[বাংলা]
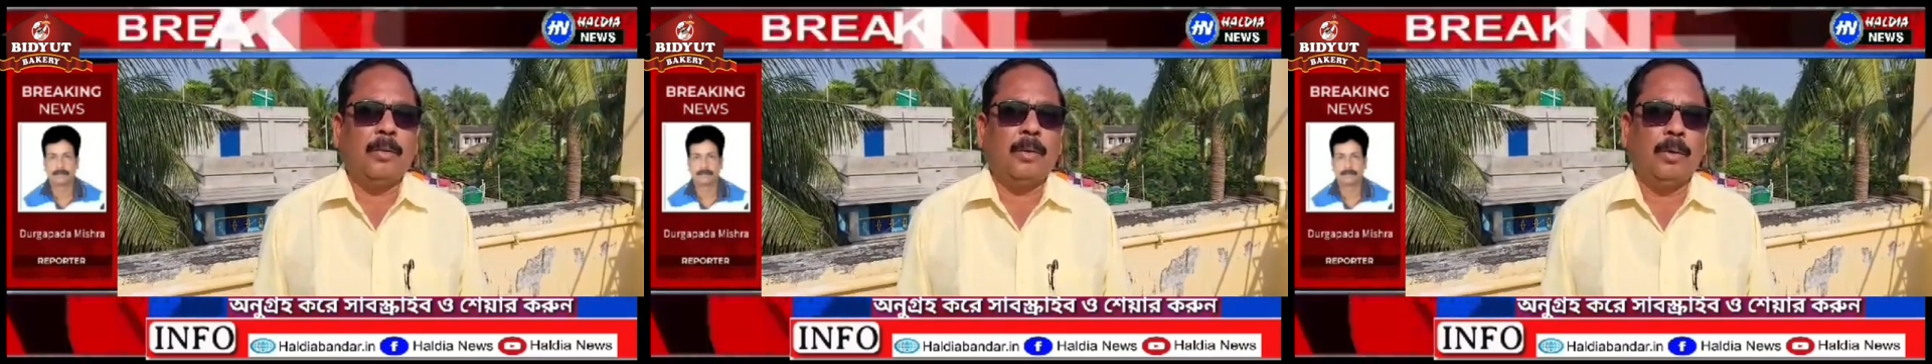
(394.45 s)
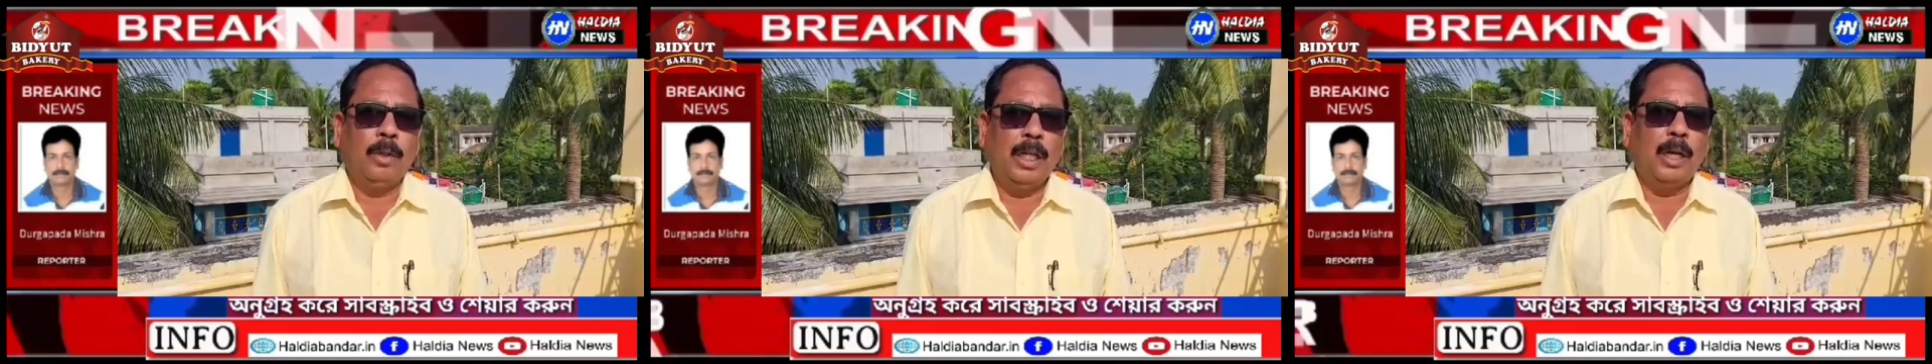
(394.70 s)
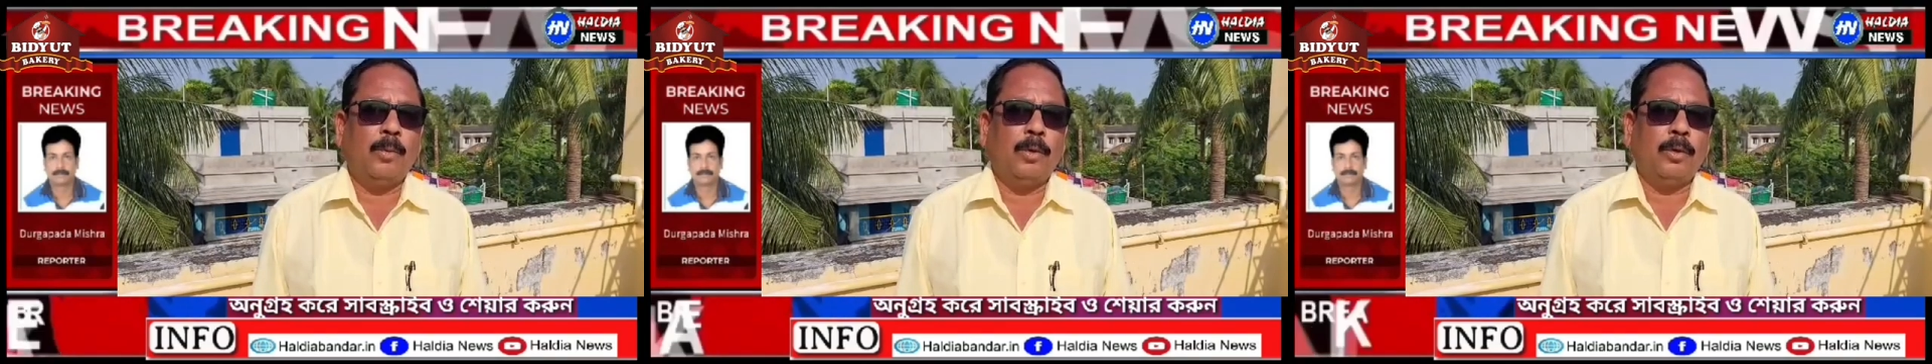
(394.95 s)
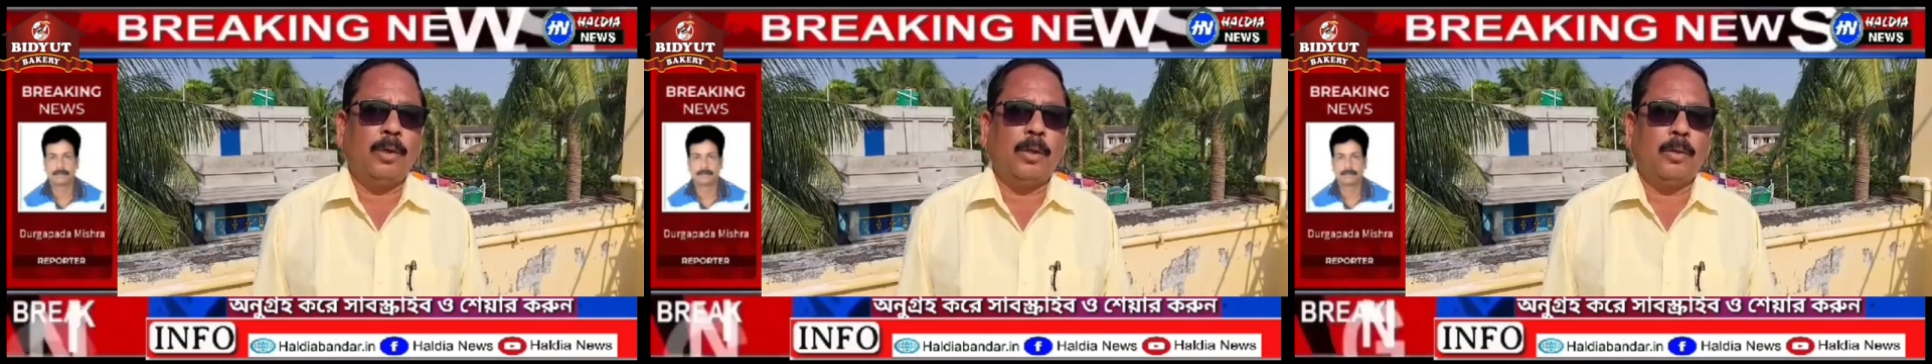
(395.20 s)
হলদিয়া
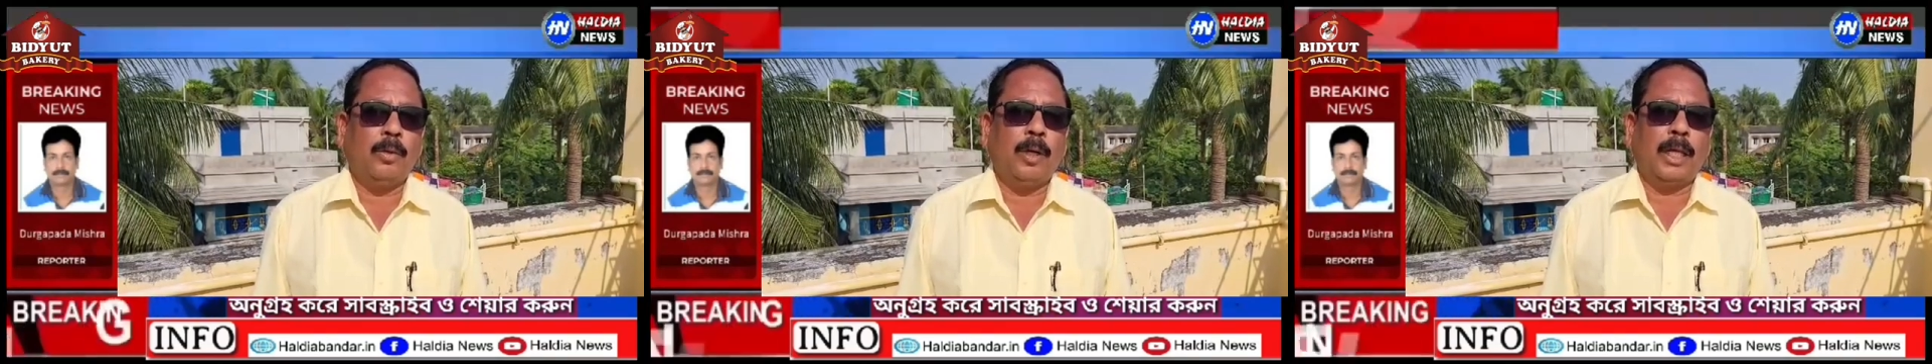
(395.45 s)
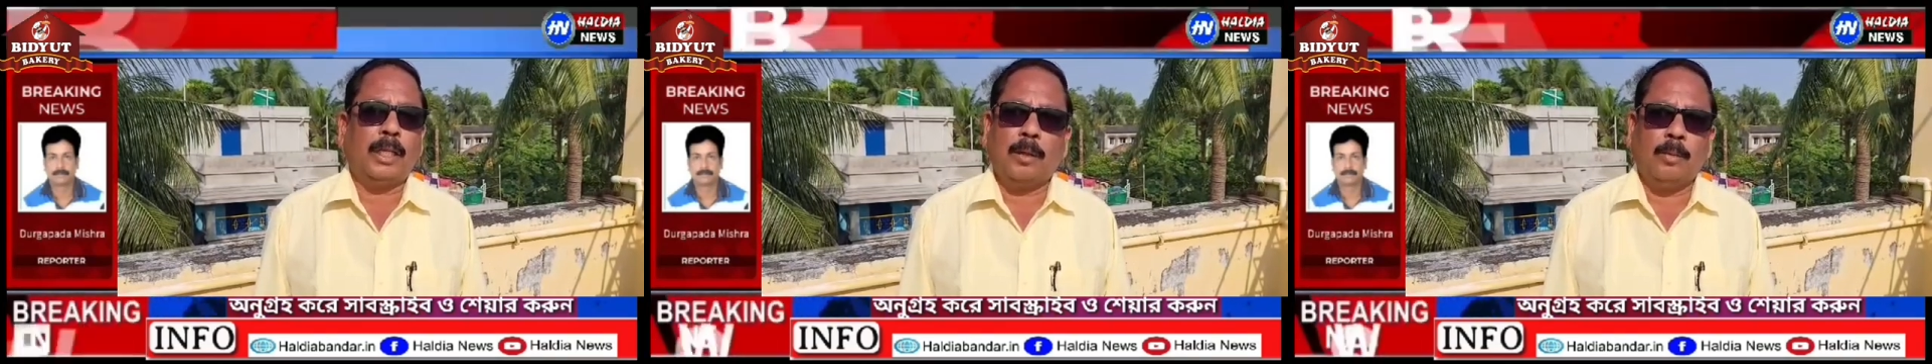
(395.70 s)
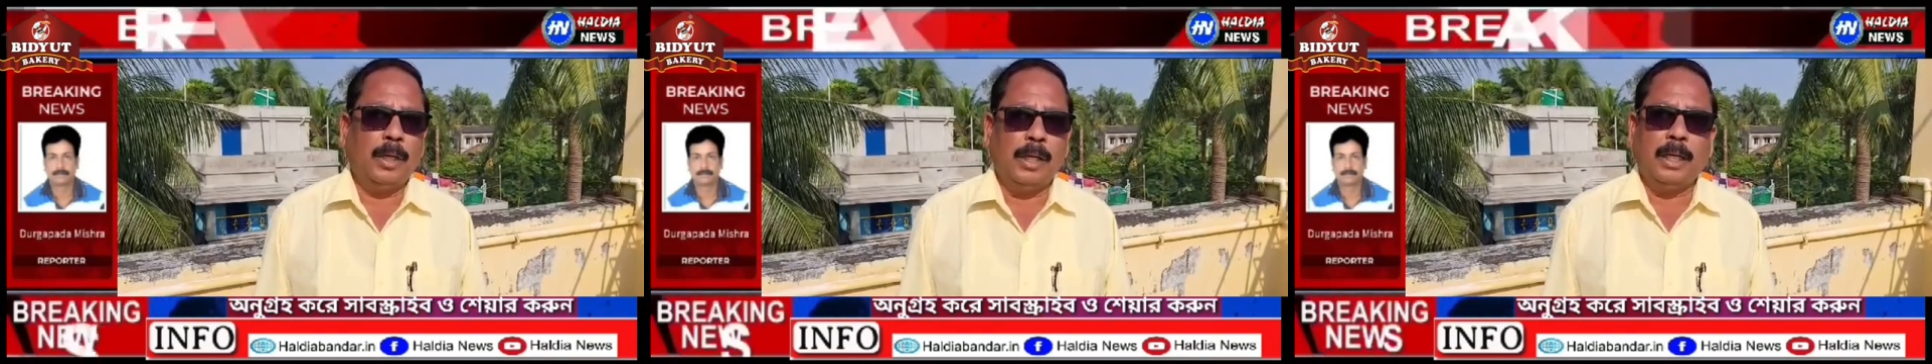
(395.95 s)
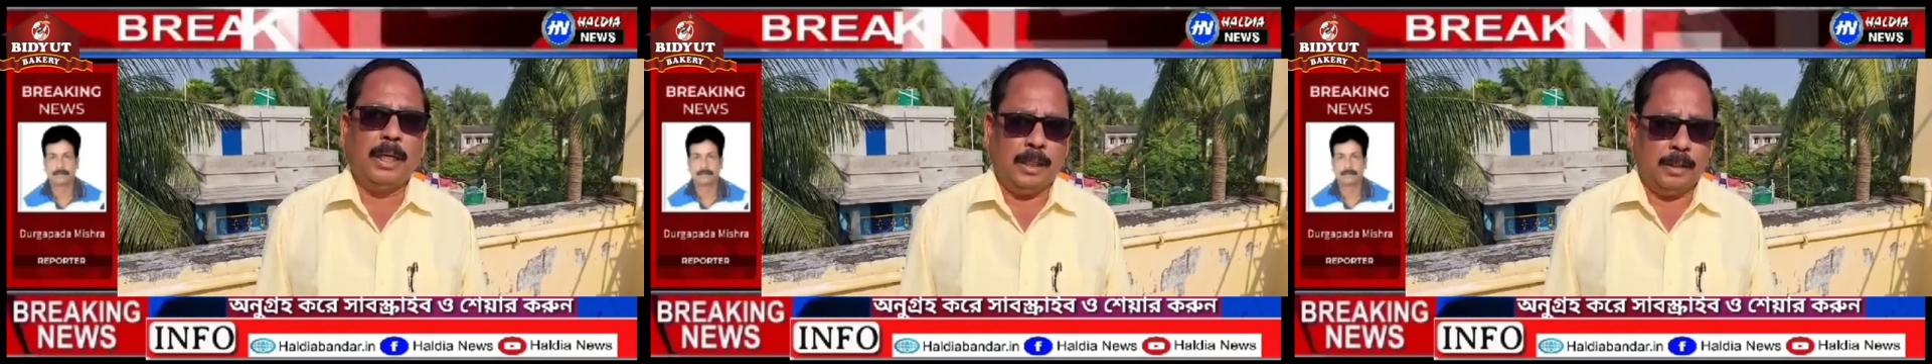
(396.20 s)
বন্দরে কোনো নেতা
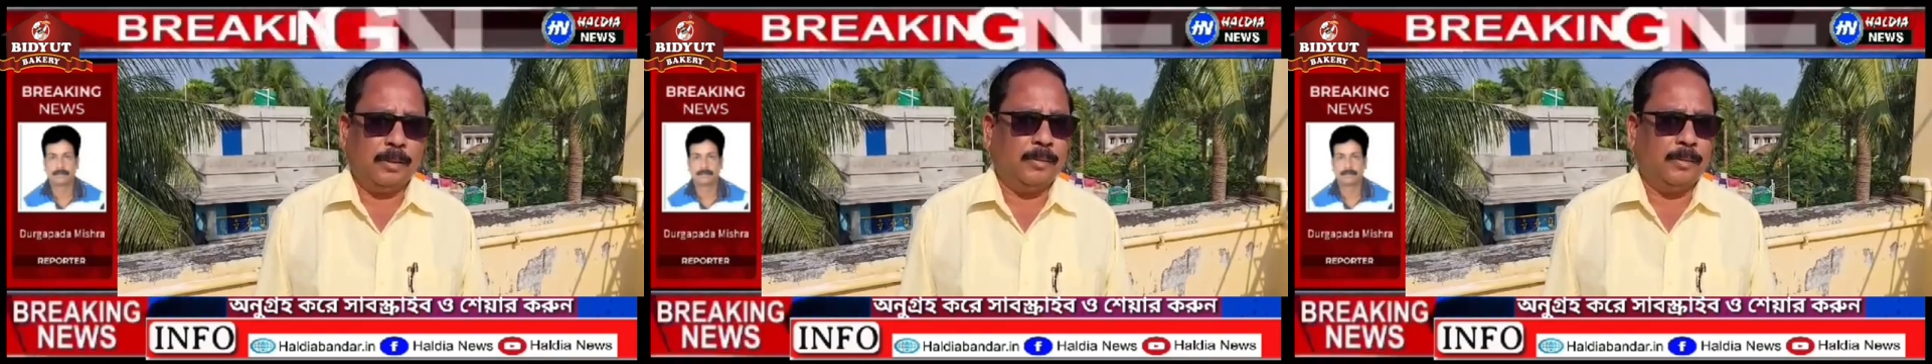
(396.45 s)
বলেই নেই